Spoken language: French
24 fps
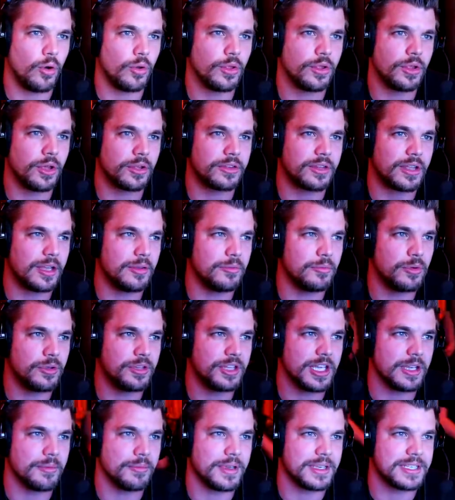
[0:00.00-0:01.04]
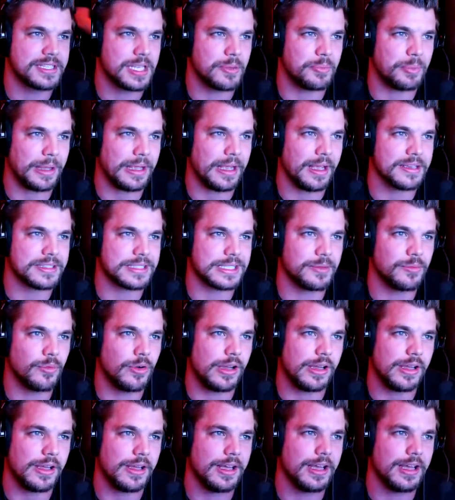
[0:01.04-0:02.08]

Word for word: on est en train de mener, mais c'est pas grâce à moi.